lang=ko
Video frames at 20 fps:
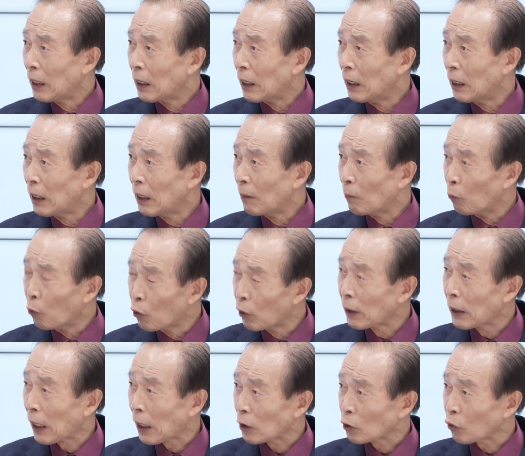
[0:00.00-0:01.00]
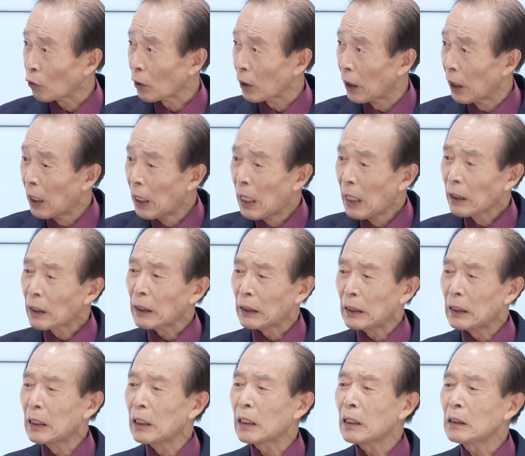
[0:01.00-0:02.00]
어? 물러나라 소리. 예. 그
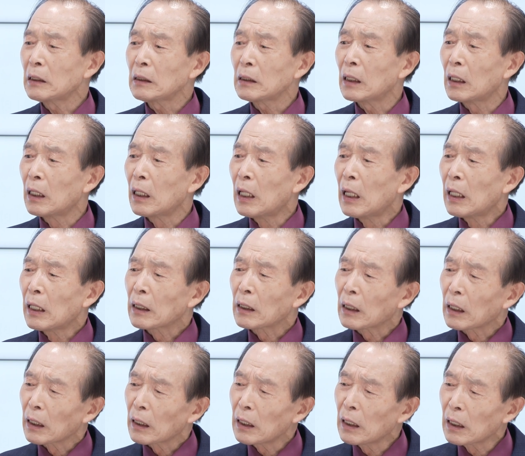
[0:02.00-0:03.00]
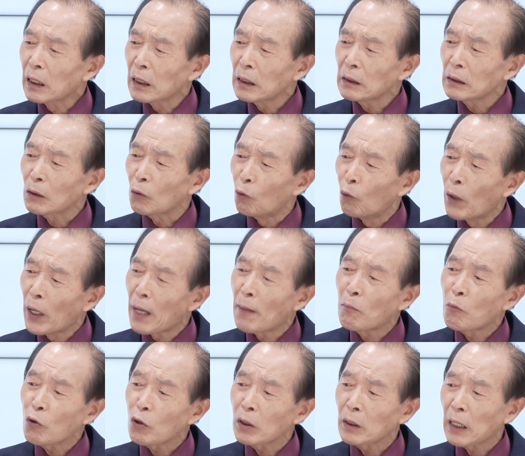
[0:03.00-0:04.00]
이런 이런 왜
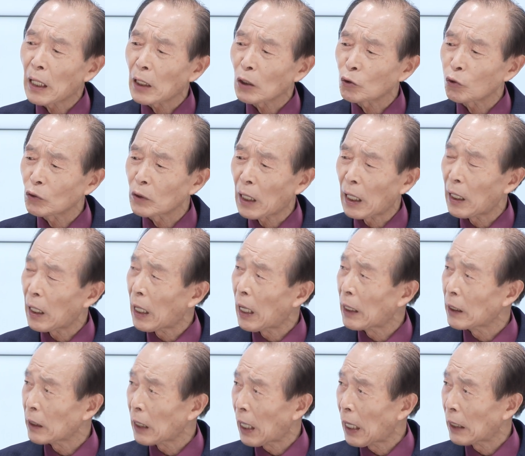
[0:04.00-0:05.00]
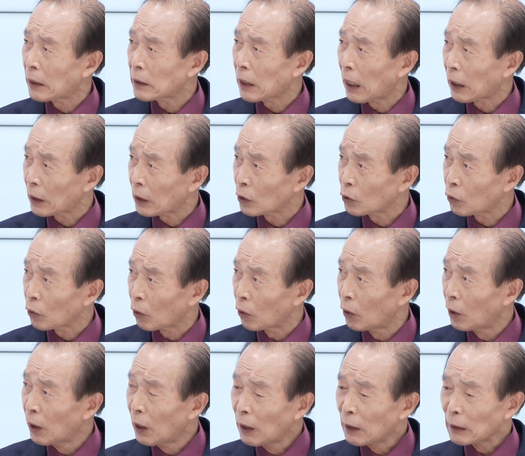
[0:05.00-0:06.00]
물러나라 소리 하, 하지 않겠어요?
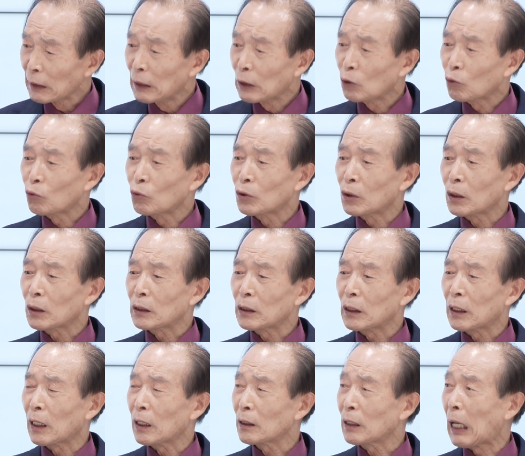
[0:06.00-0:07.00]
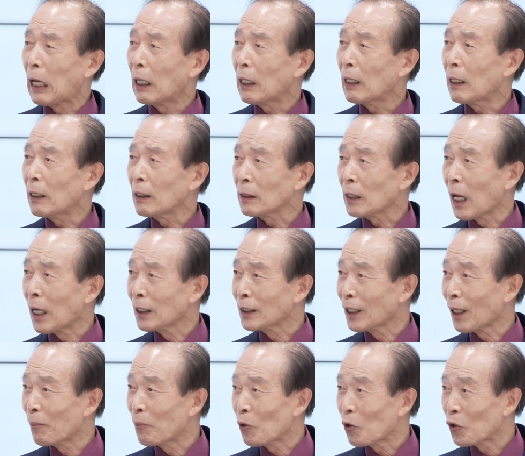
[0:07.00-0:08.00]
예. 이준석 씨가 딱당
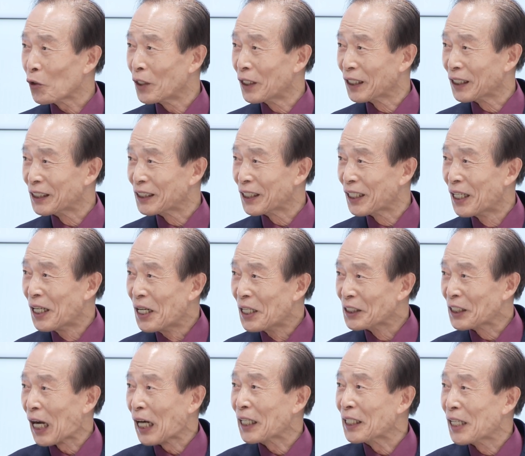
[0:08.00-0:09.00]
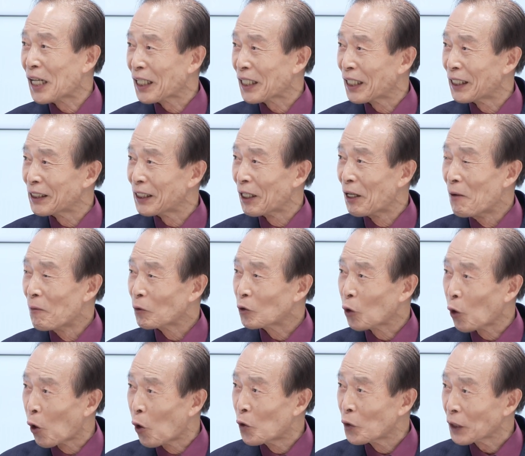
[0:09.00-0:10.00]
대표로 있는 것이 네. 자기네들한테 유리하죠.
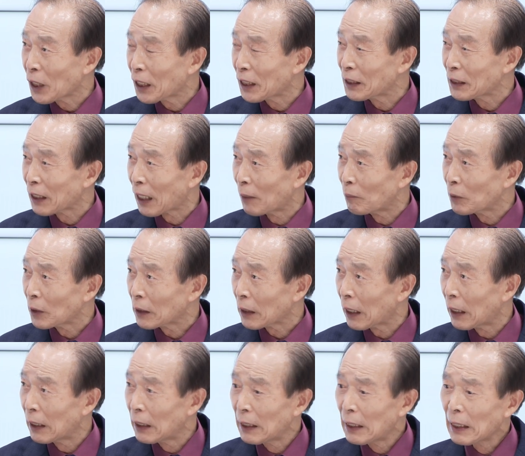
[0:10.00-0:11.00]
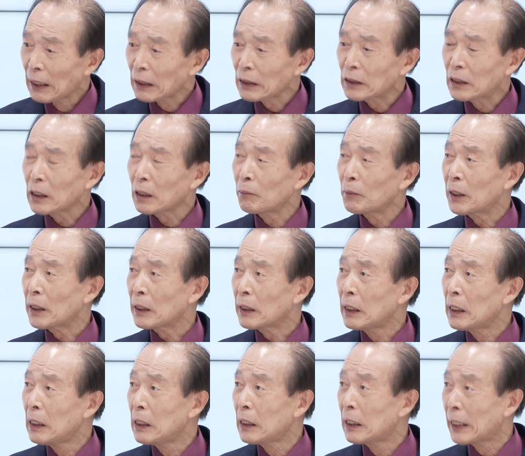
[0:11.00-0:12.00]
좋으니까 그런 게 예. 아닙니까? 예. 그래서 지금의
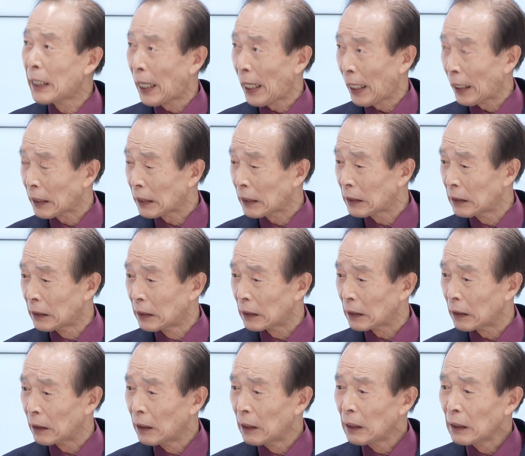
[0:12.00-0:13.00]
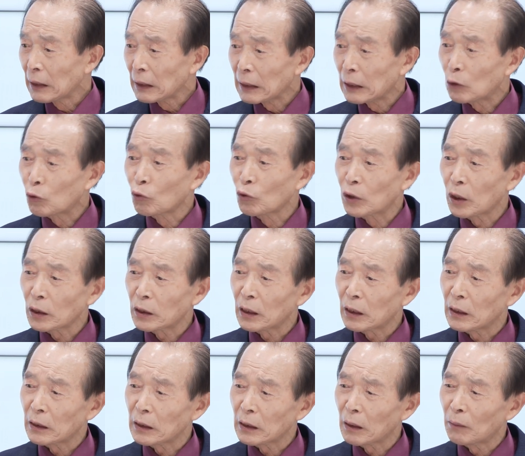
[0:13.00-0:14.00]
일련의 행위는 예. 이준석
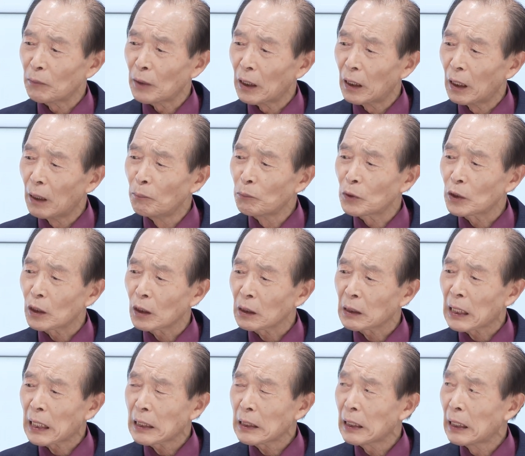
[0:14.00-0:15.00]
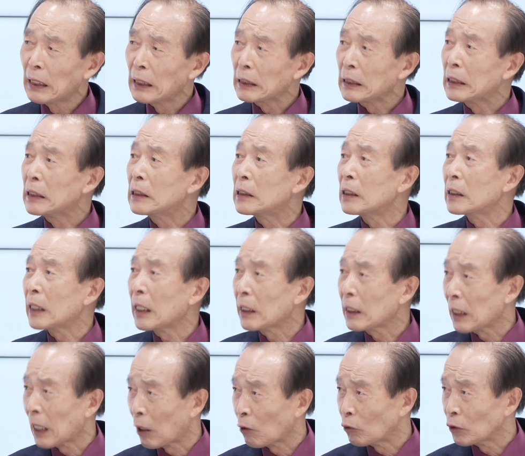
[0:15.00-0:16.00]
씨는 지금 엄청난 이적 행위를 하고